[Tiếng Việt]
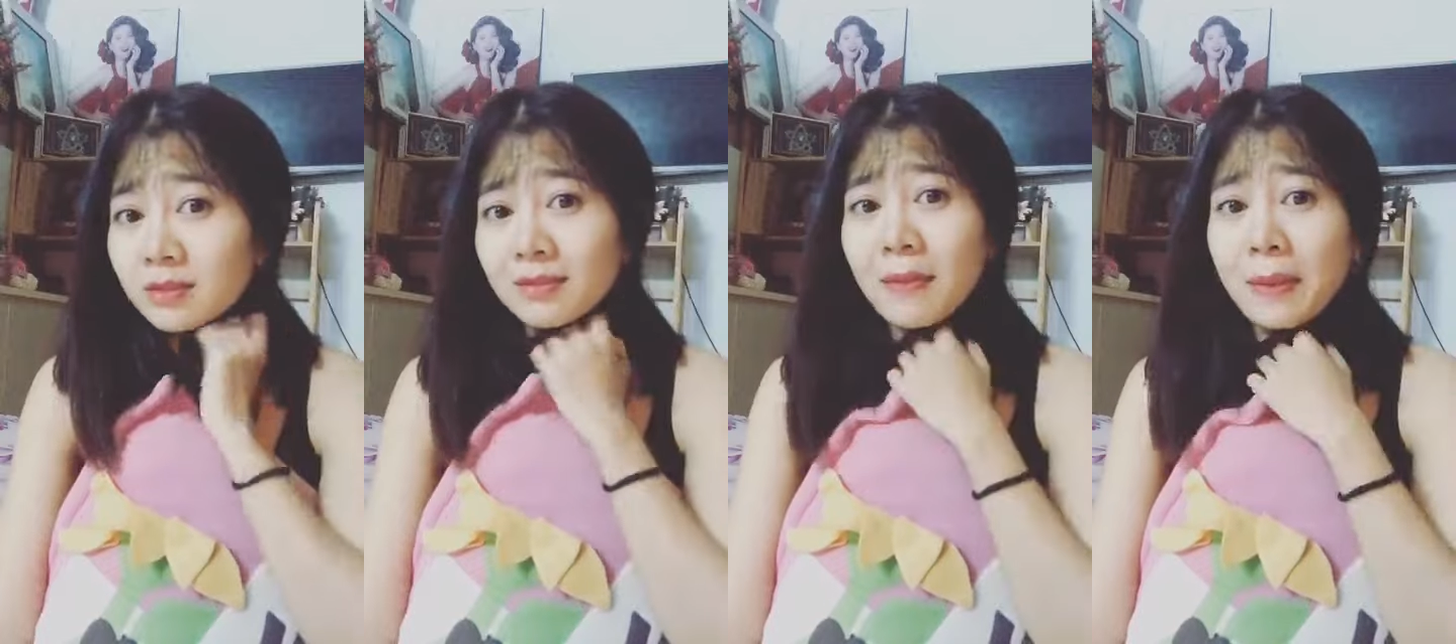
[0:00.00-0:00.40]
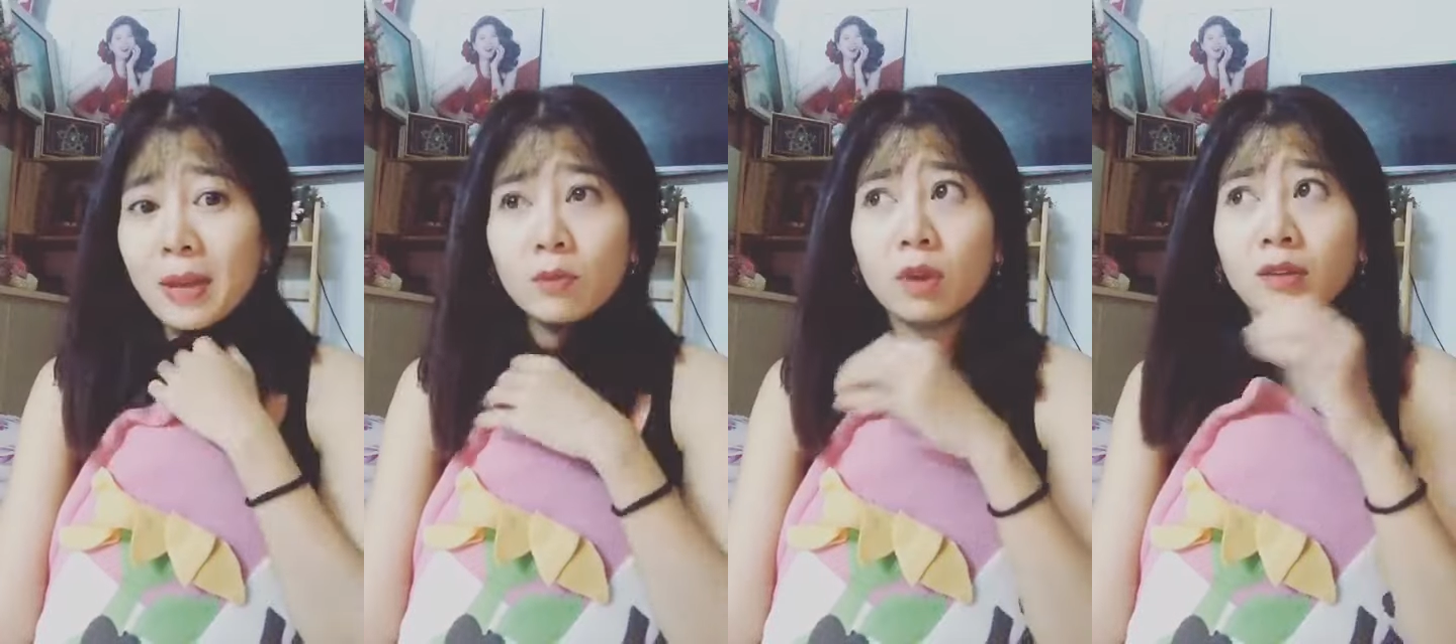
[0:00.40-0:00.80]
các bạn biết
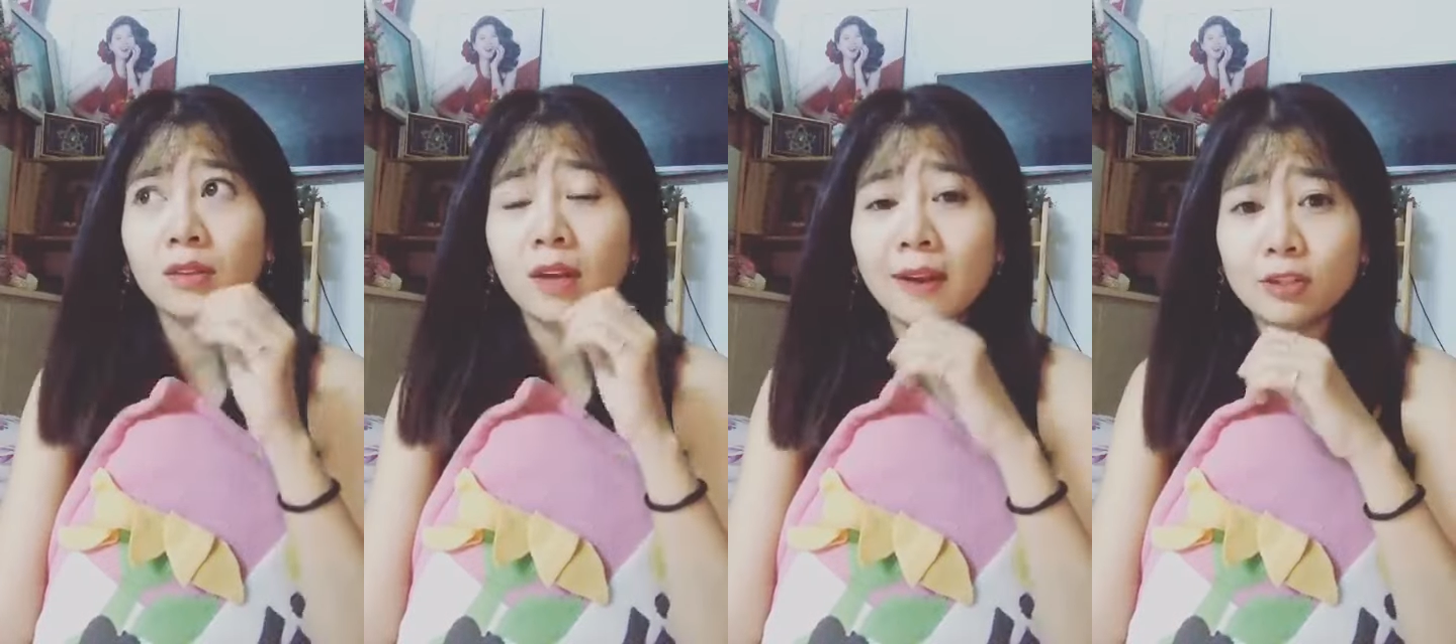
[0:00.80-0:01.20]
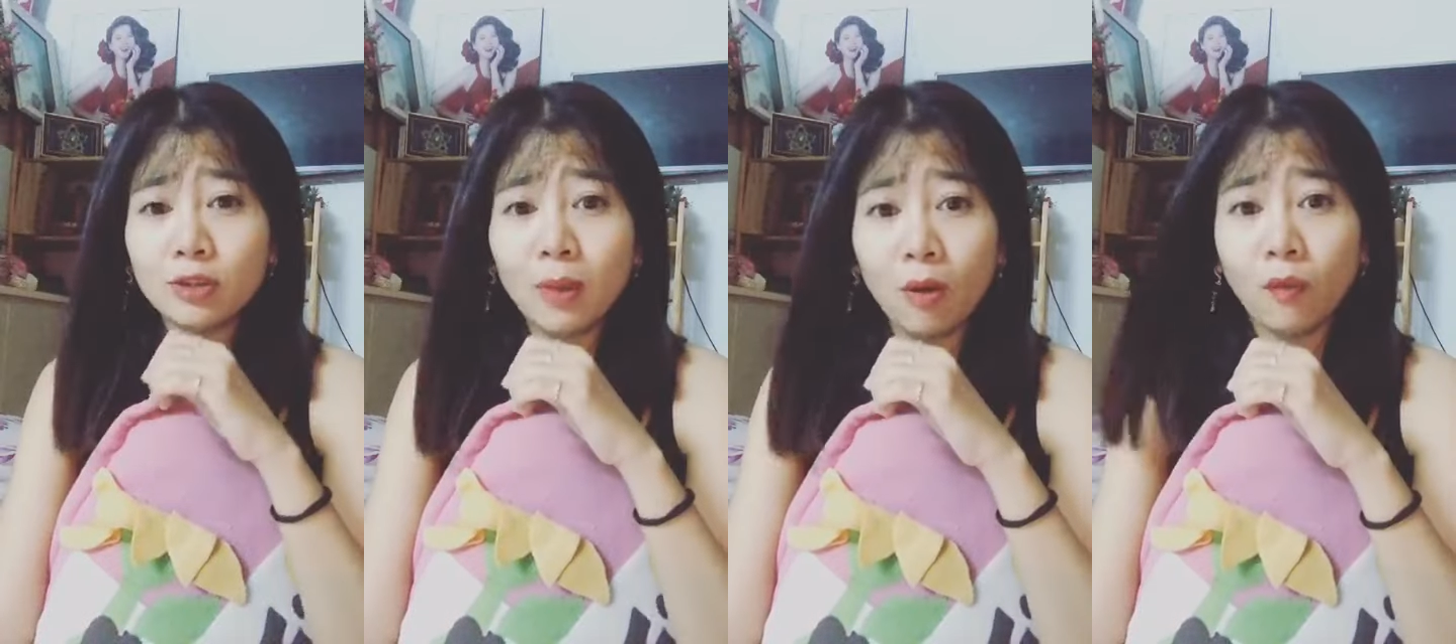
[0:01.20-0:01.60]
không có những cái loại sữa
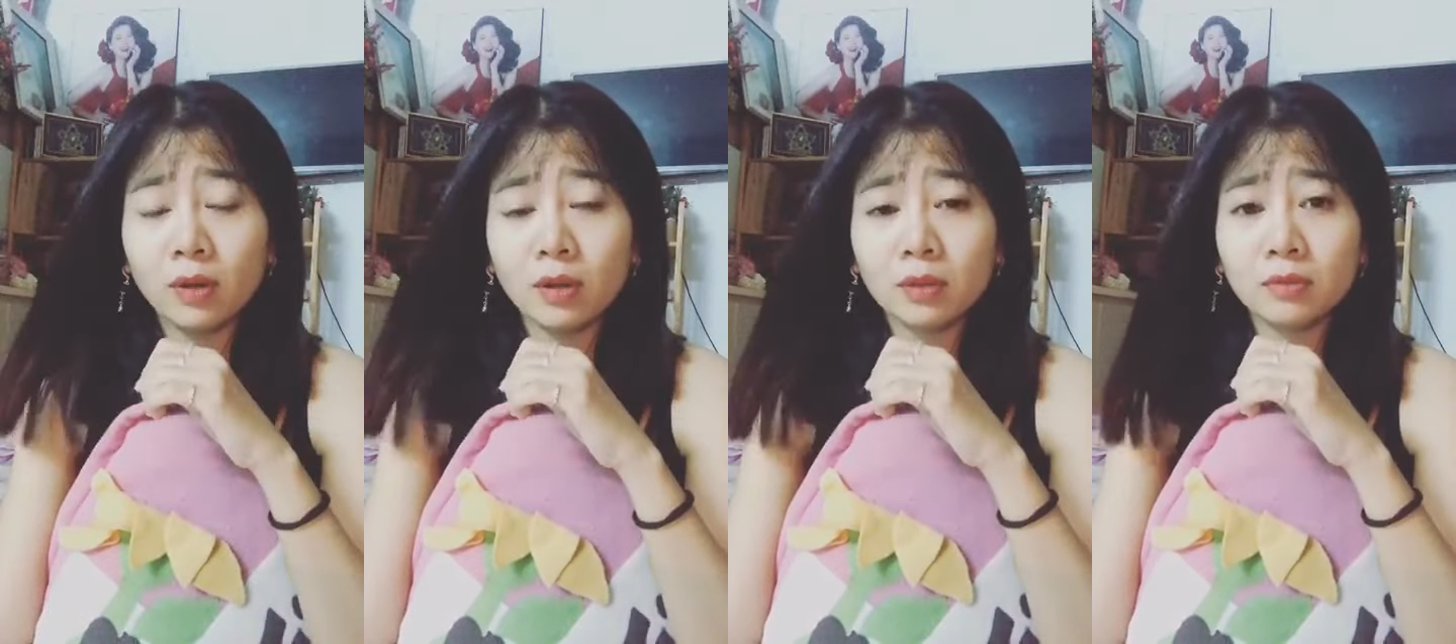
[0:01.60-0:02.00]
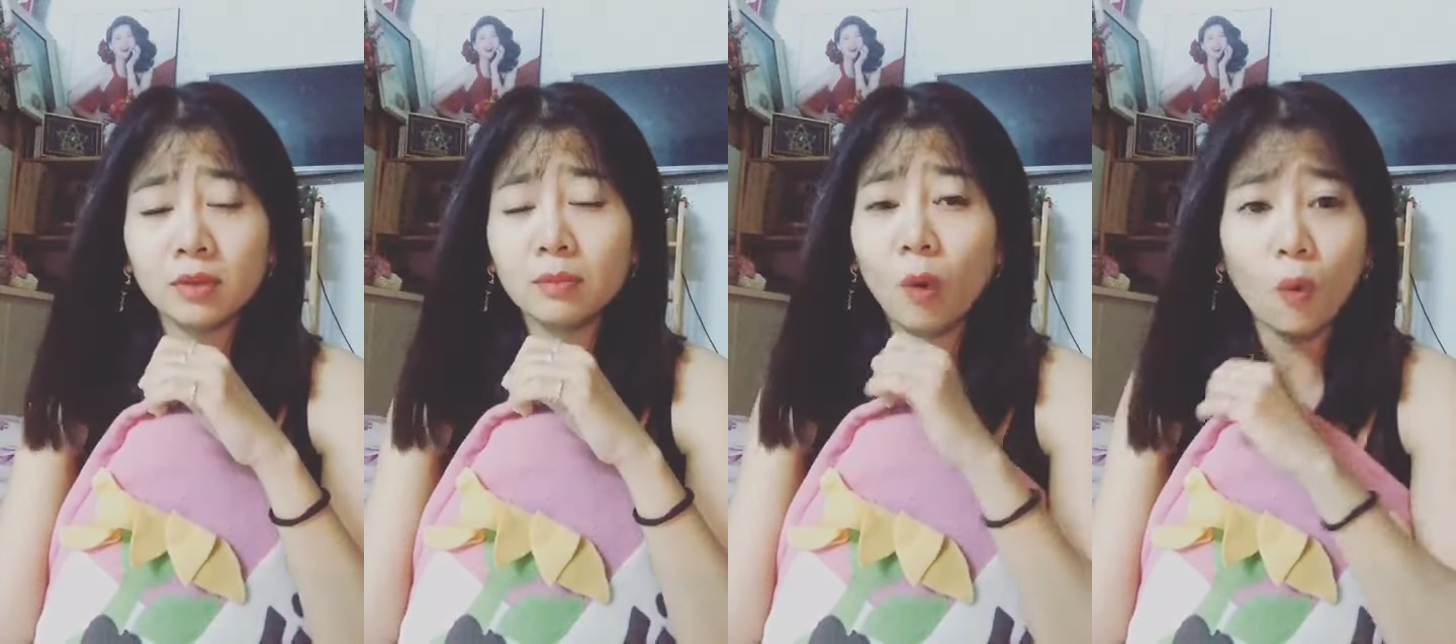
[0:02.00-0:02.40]
bầu nó nó bổ